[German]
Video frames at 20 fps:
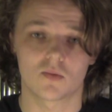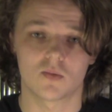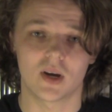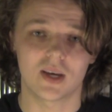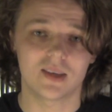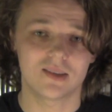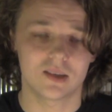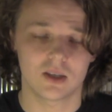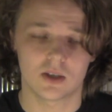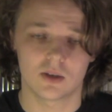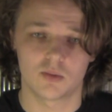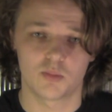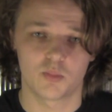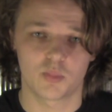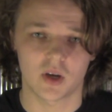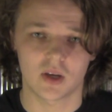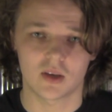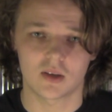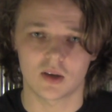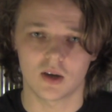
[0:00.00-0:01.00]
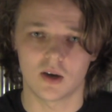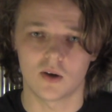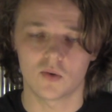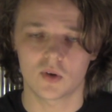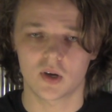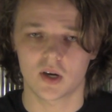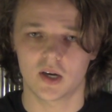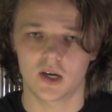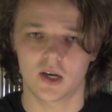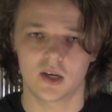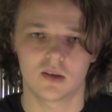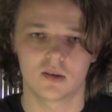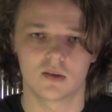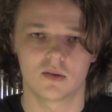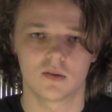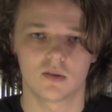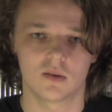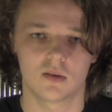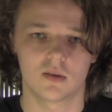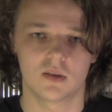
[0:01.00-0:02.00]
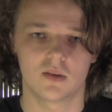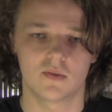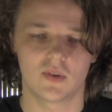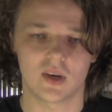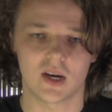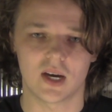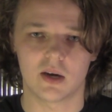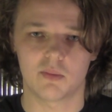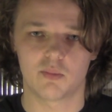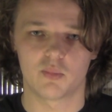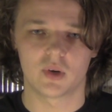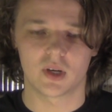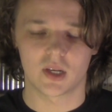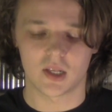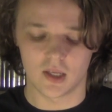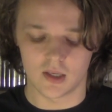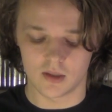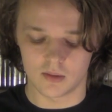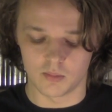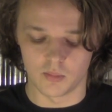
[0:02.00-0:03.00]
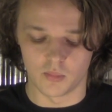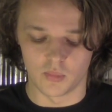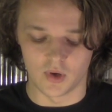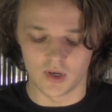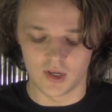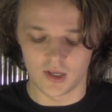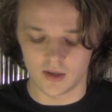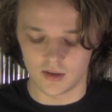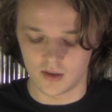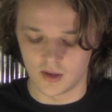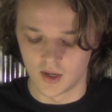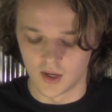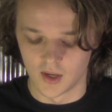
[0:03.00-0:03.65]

Razer bringt auch ein, eine VR-Brille. Brille.